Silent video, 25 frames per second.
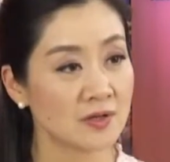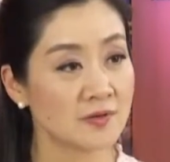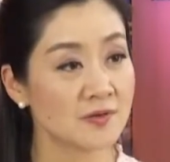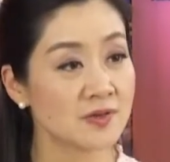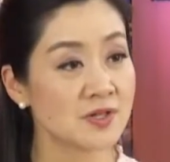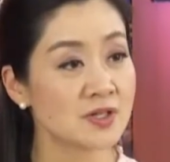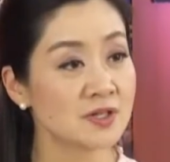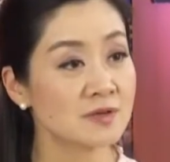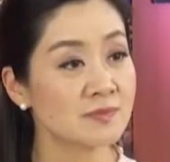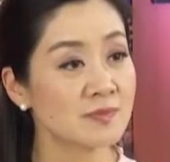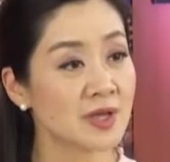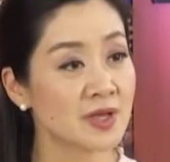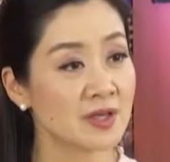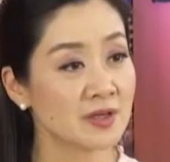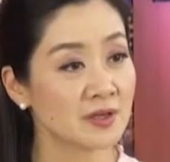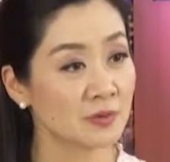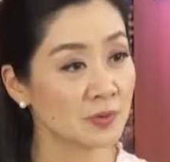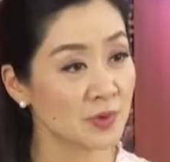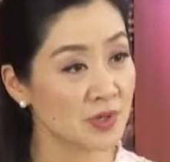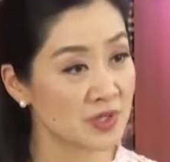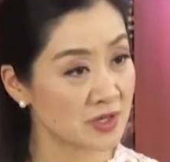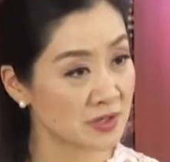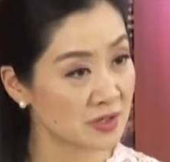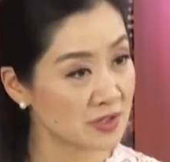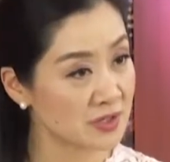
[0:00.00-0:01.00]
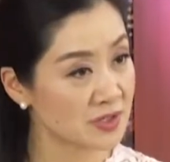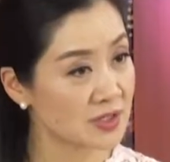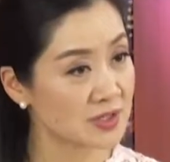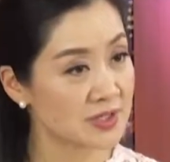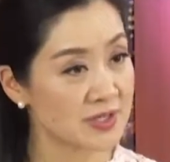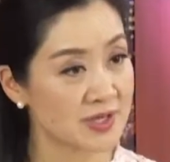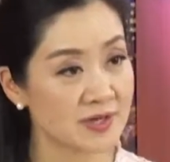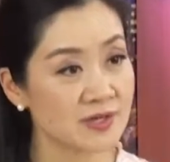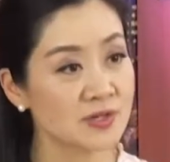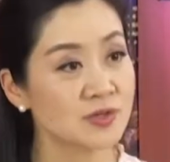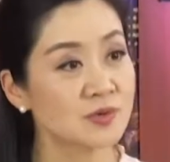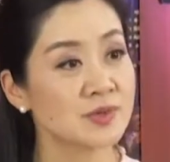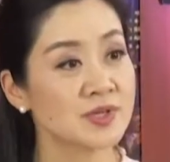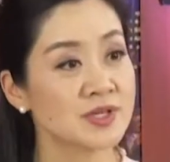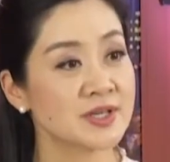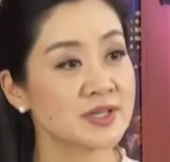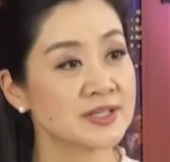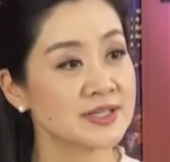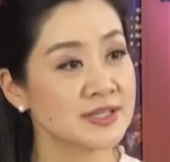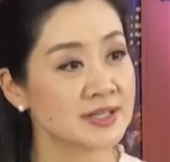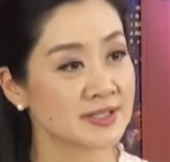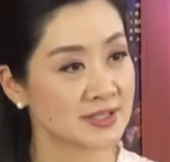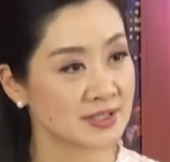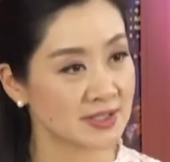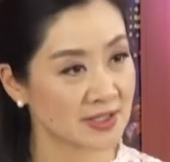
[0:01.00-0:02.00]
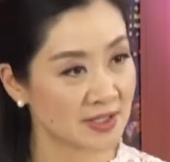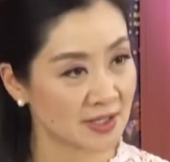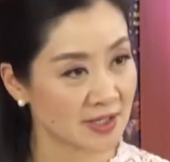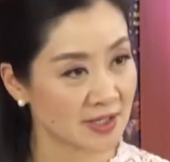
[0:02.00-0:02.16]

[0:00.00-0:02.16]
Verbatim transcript: 失眠会影响严重影响健